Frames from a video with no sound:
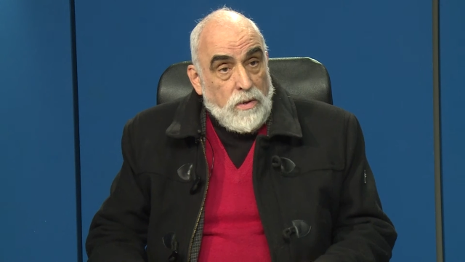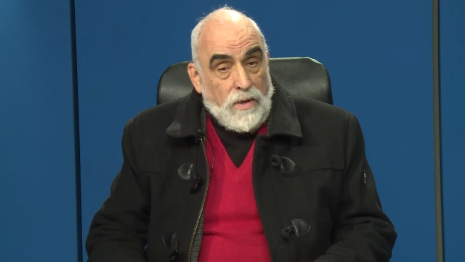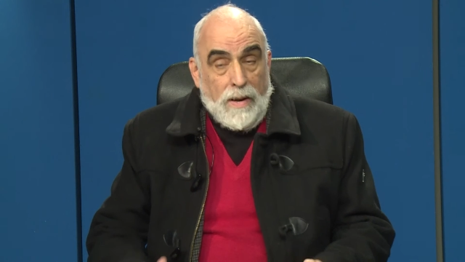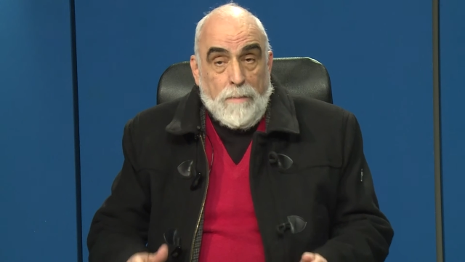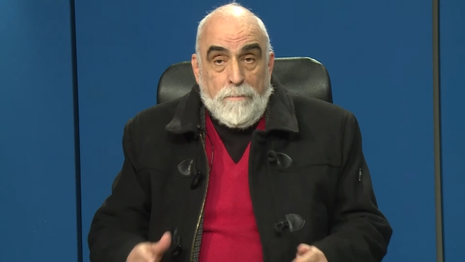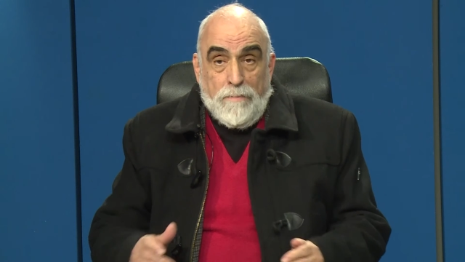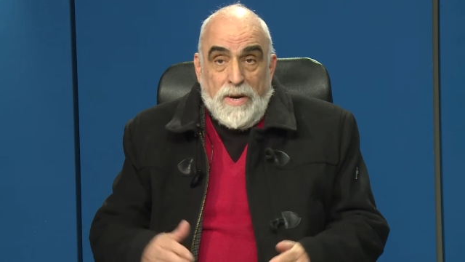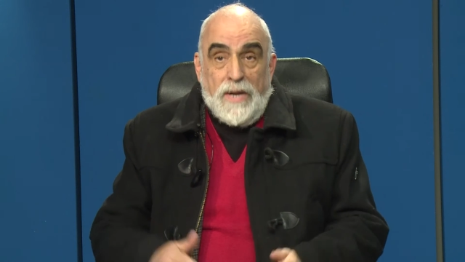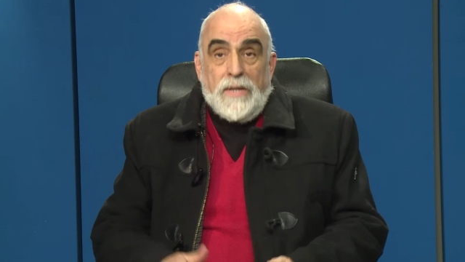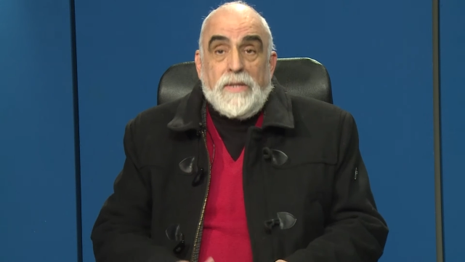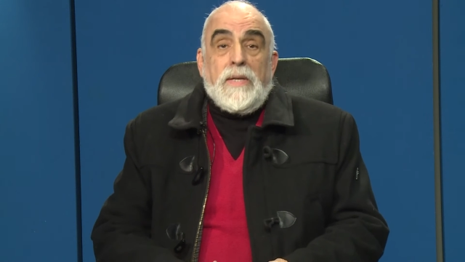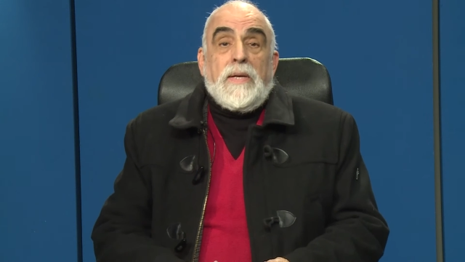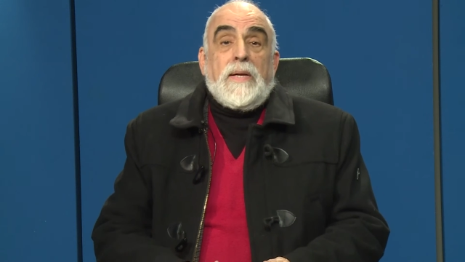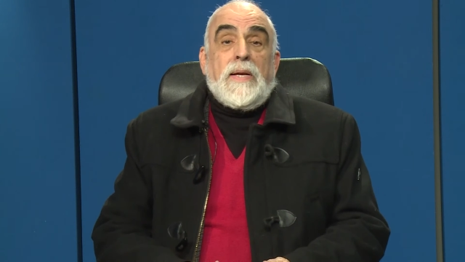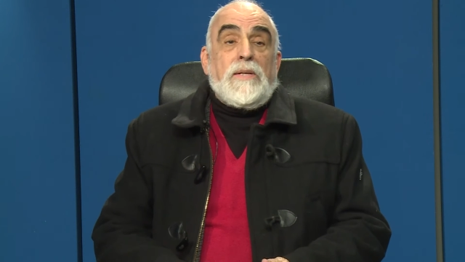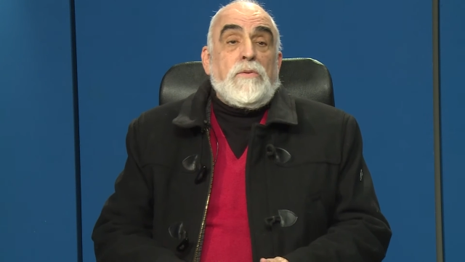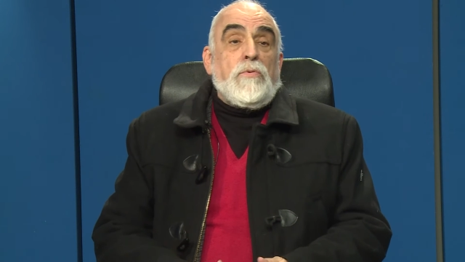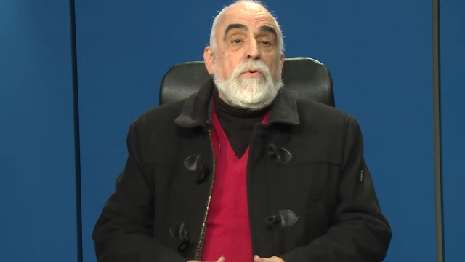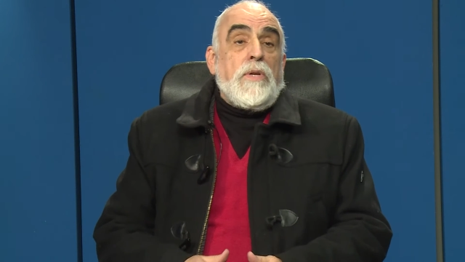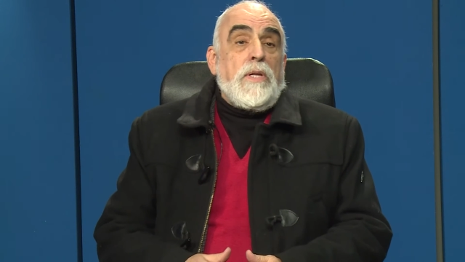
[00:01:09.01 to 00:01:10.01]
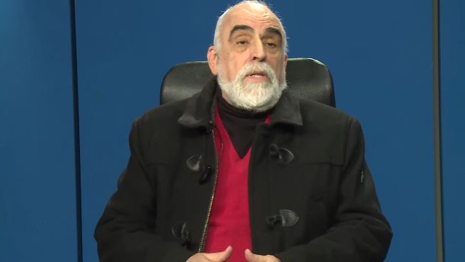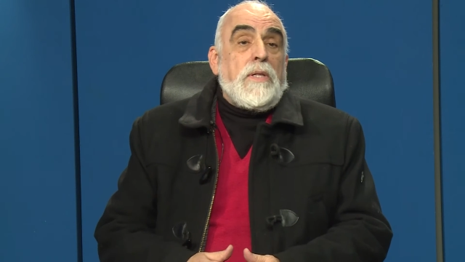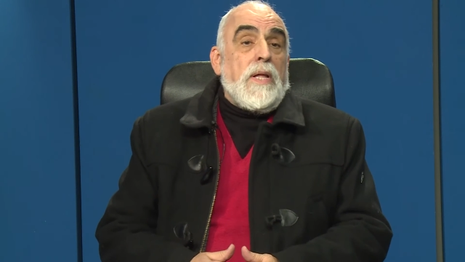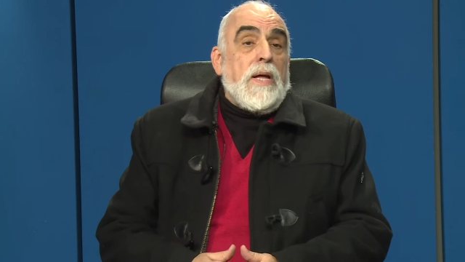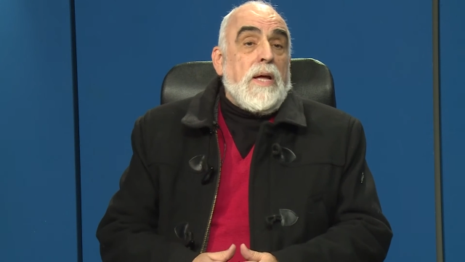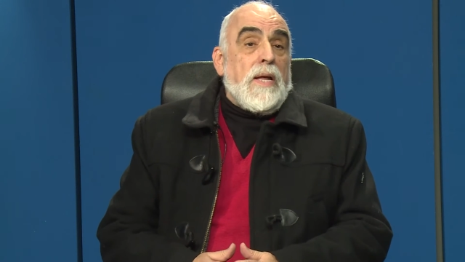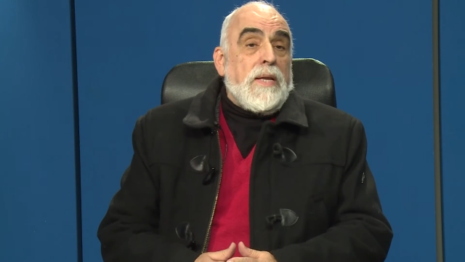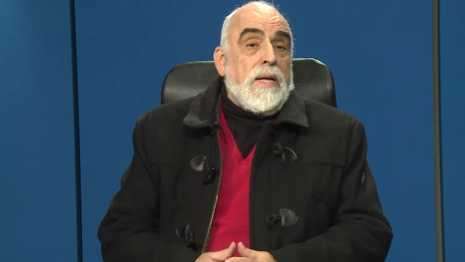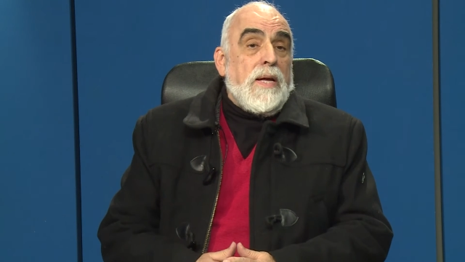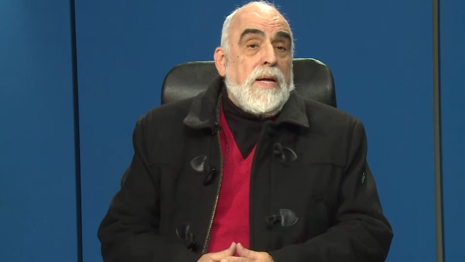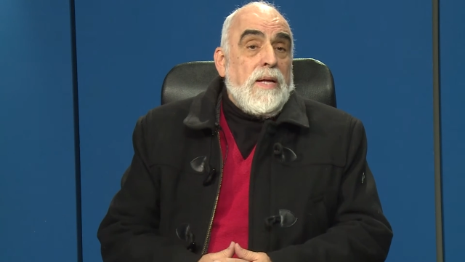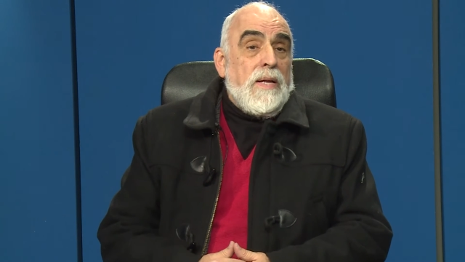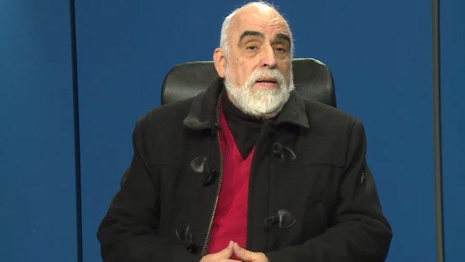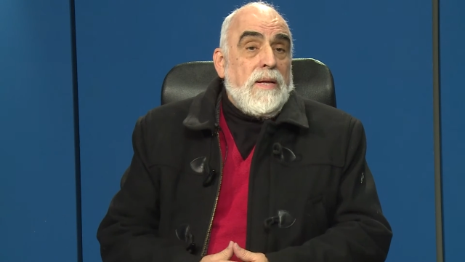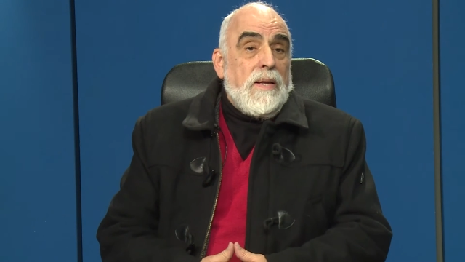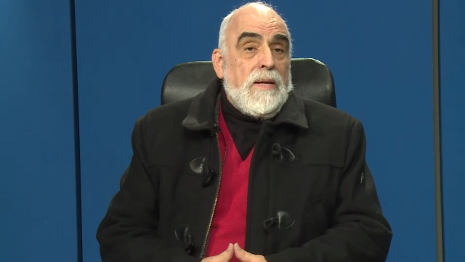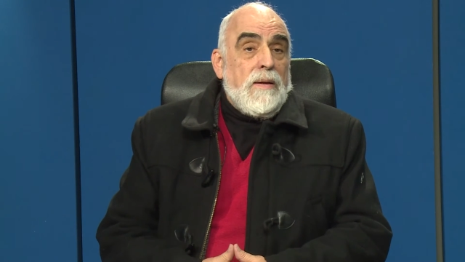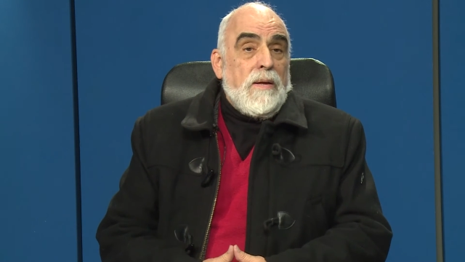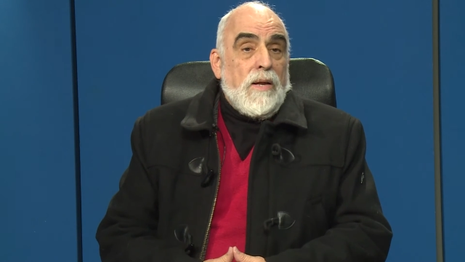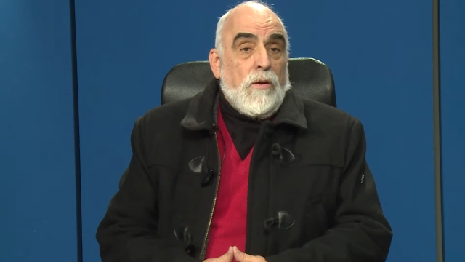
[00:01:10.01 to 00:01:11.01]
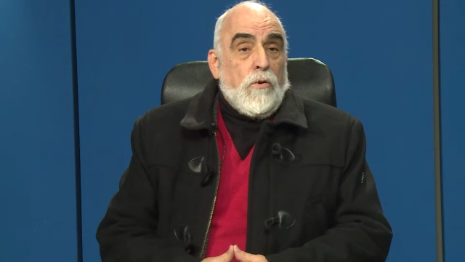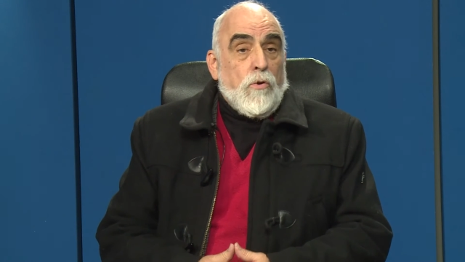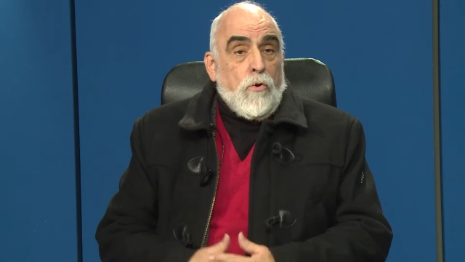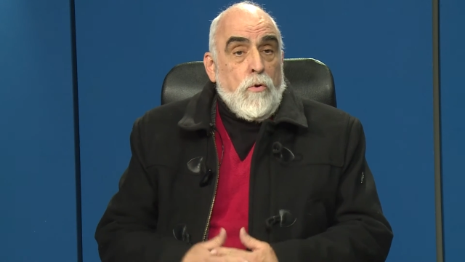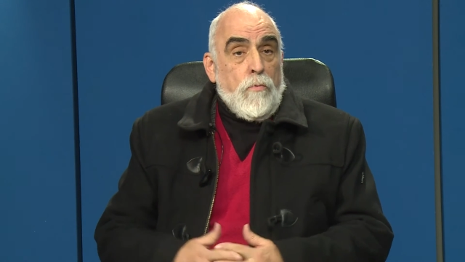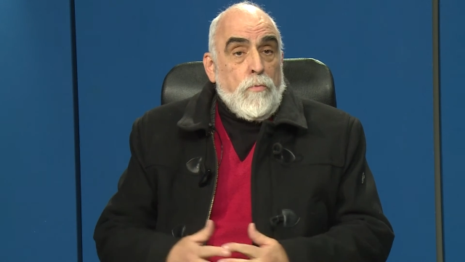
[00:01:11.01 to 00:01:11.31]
La práctica es unitaria en los